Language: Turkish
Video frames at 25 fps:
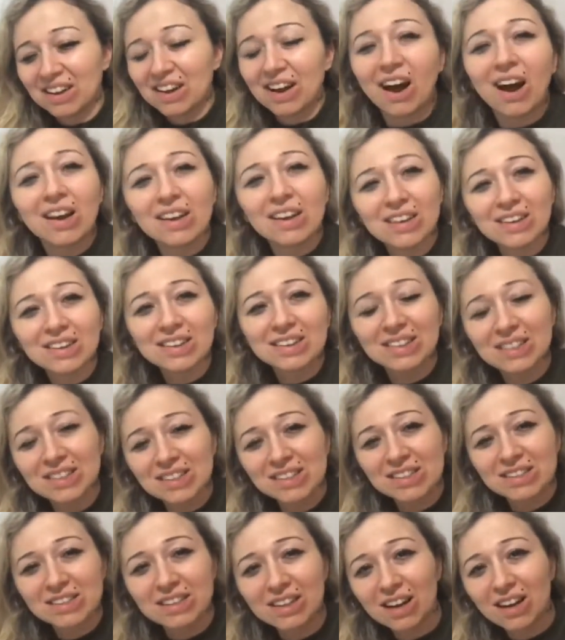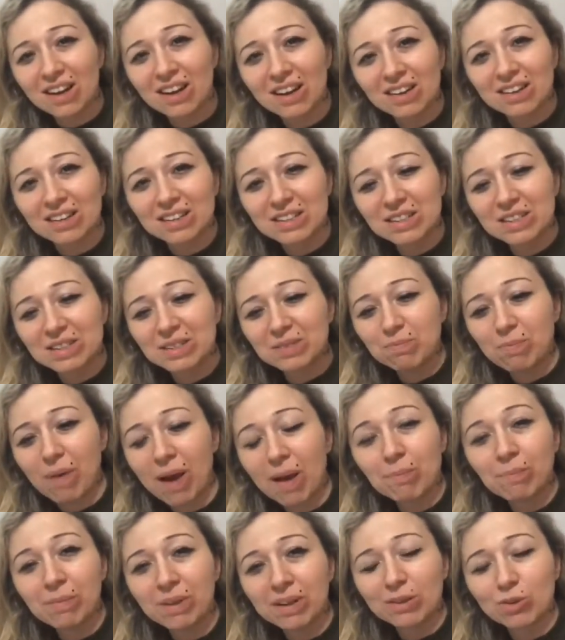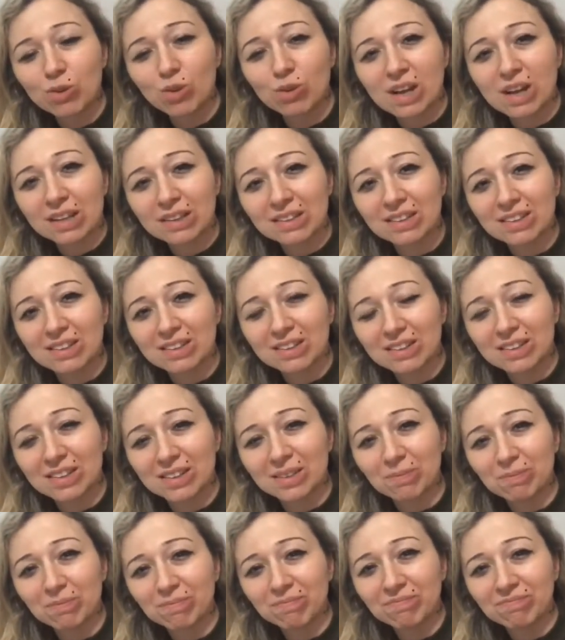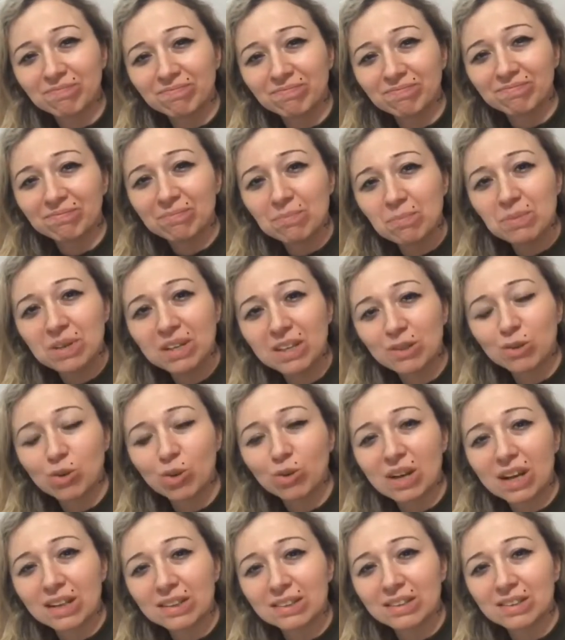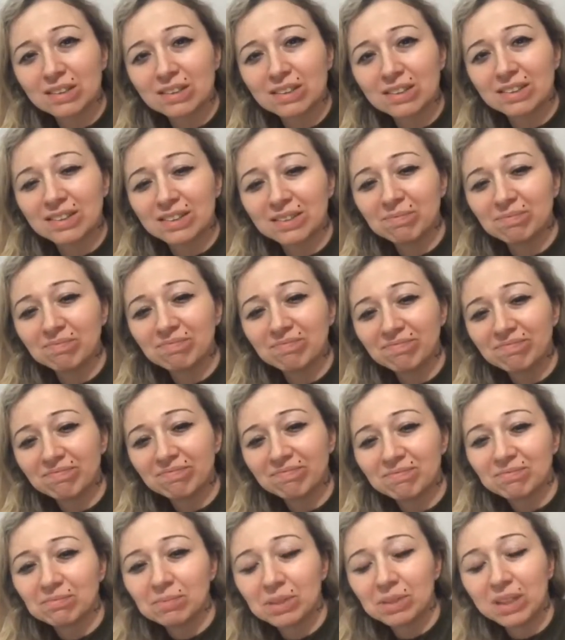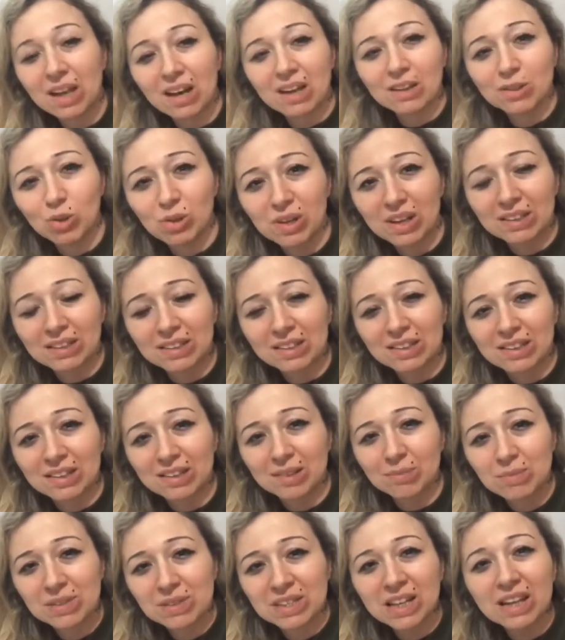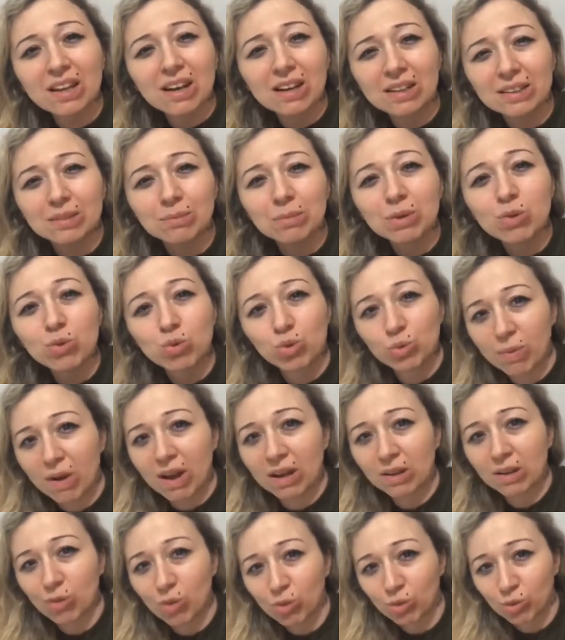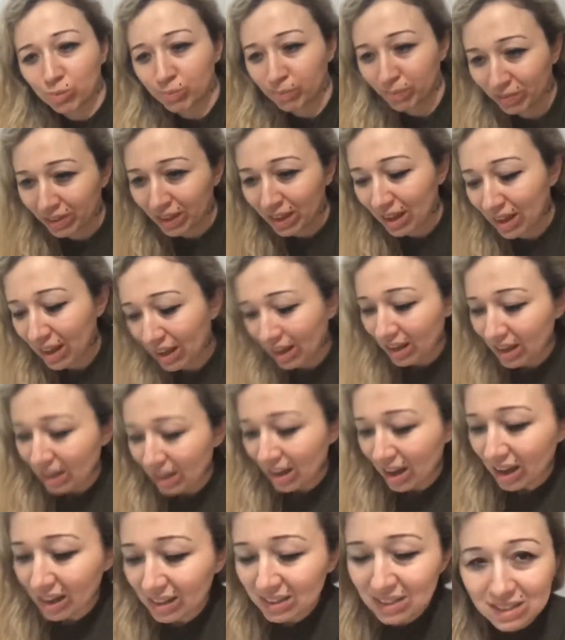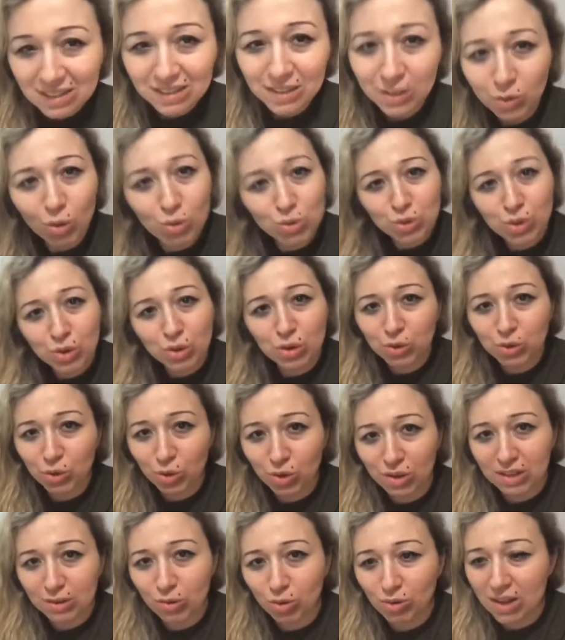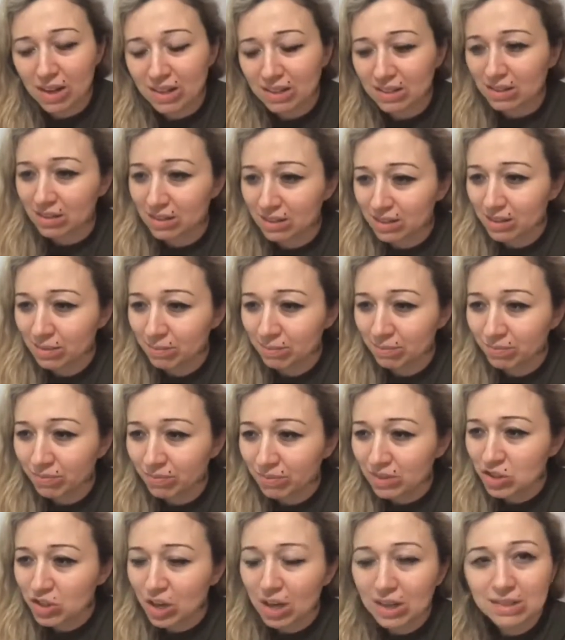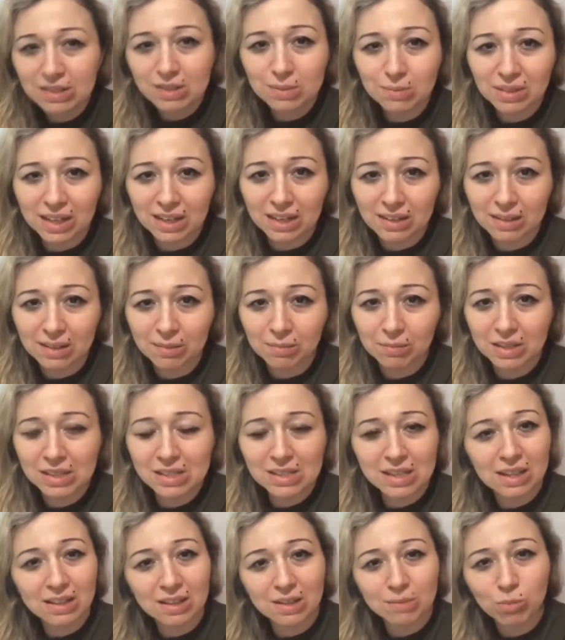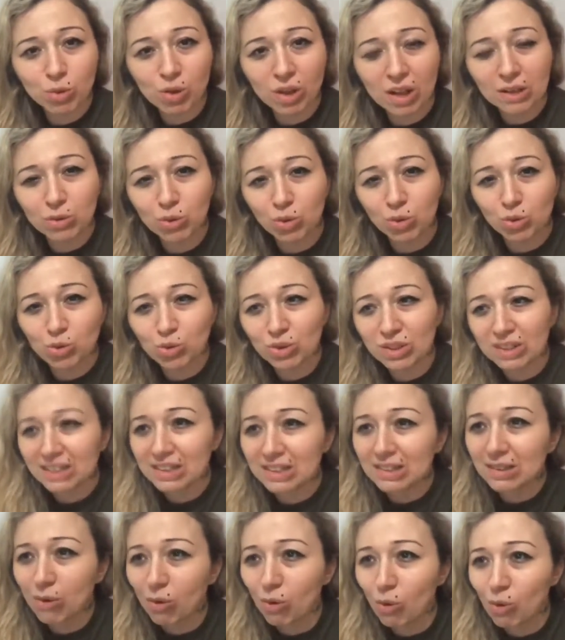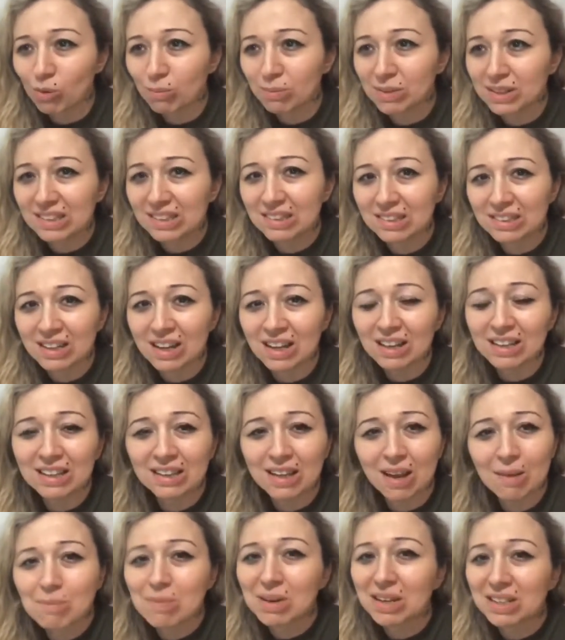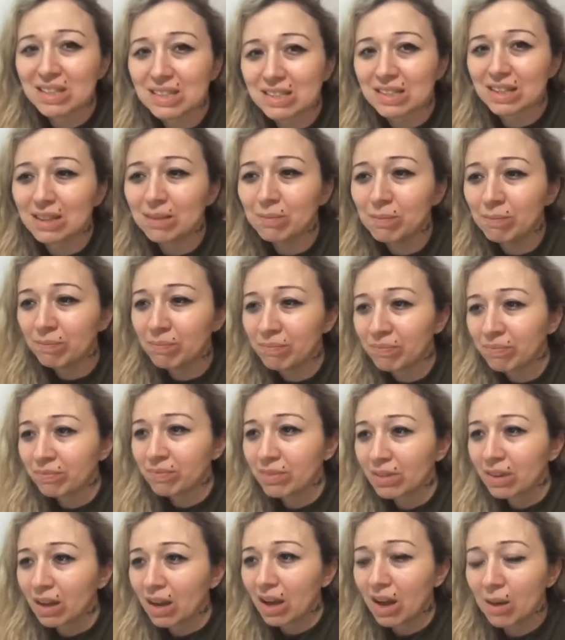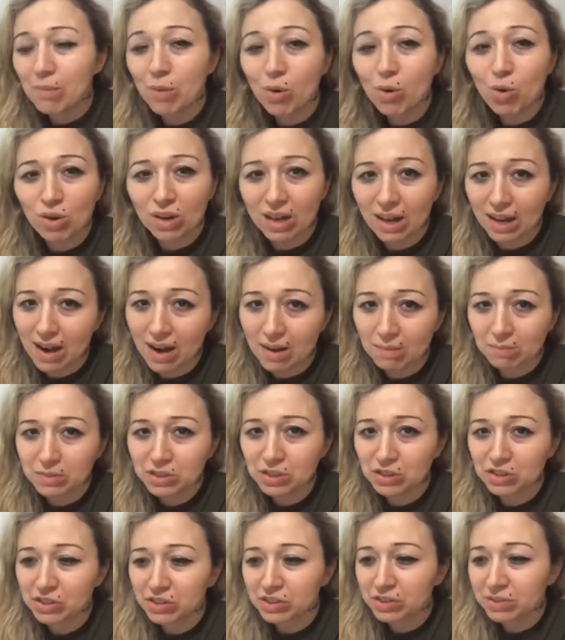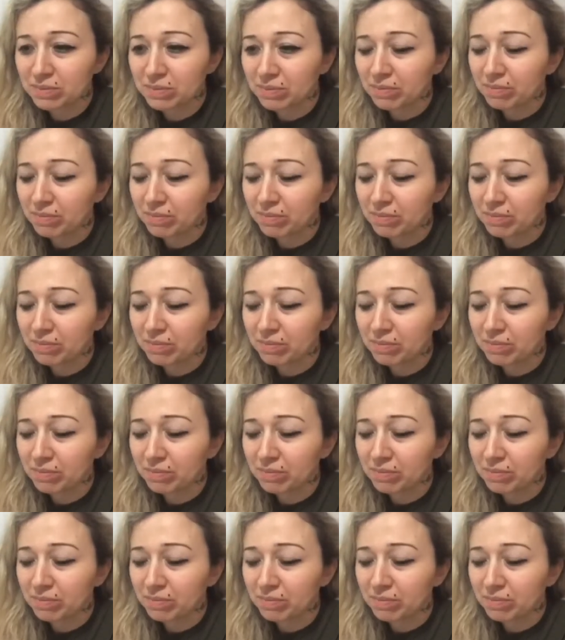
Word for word: Ay kızlar, ben bir dolandırıldım. Bir dolandırıldım, bir daha dolandırıldım. Salaklığımın kurbanı oldum. Aslında göz göre göre dolandırıldım. Şansımı denedim. İnsanların bu kadar kötü niyetli olmadığına inanmak istedim. Ama öylelermiş.